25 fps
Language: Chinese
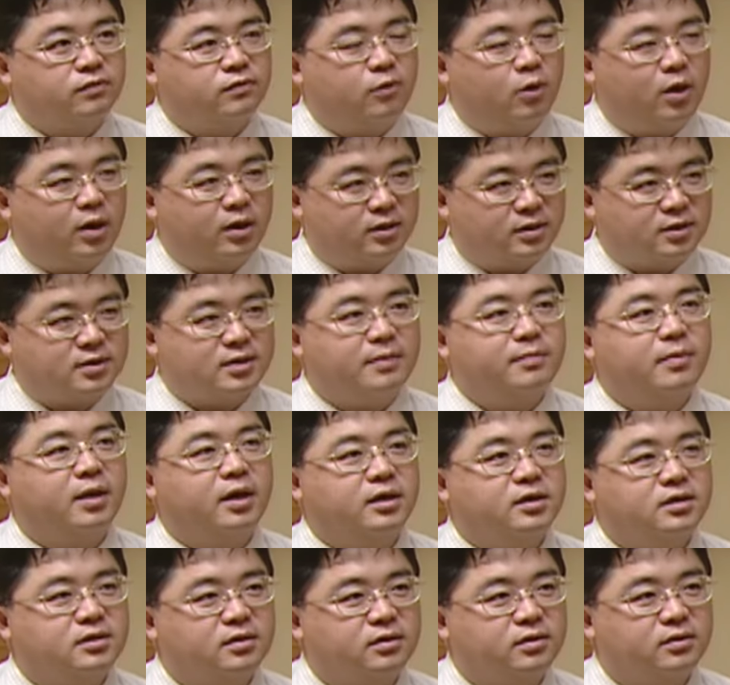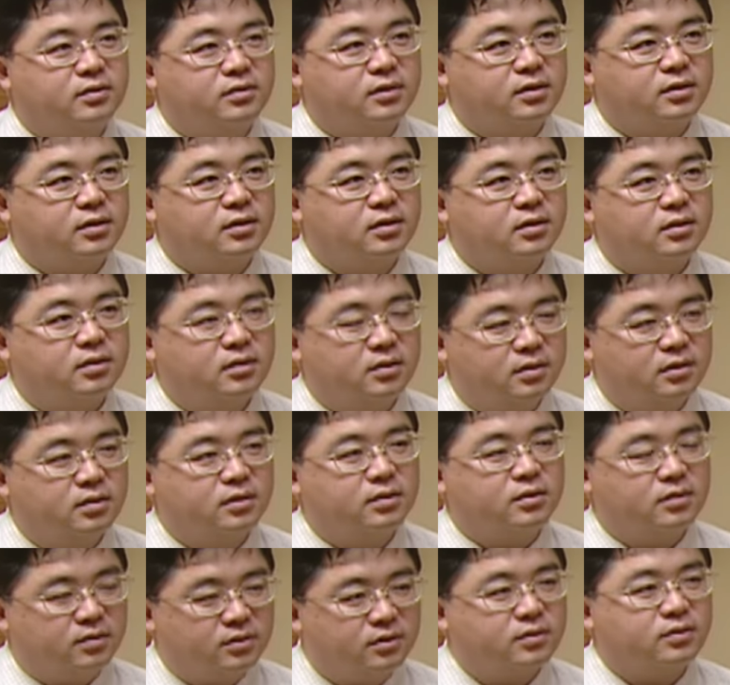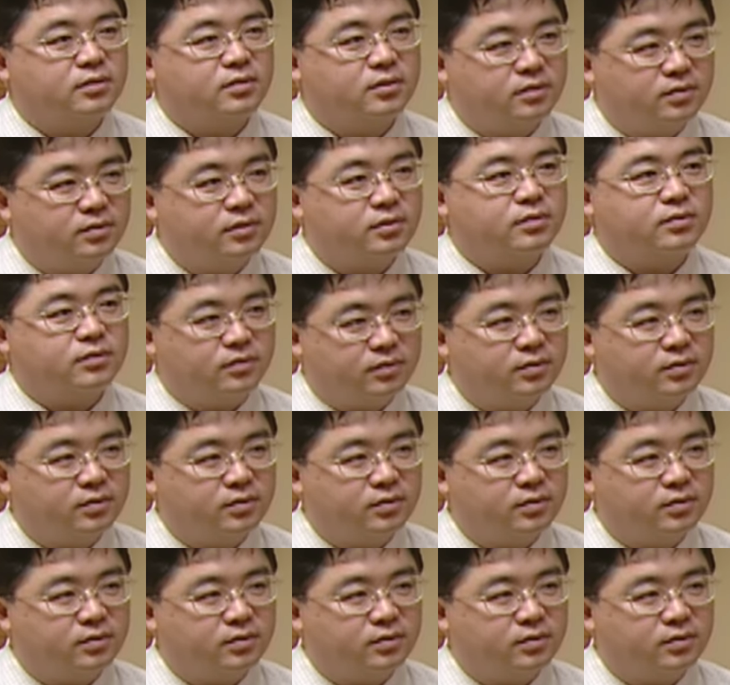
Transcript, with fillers: 凭着国外硕士学历以及多年公务员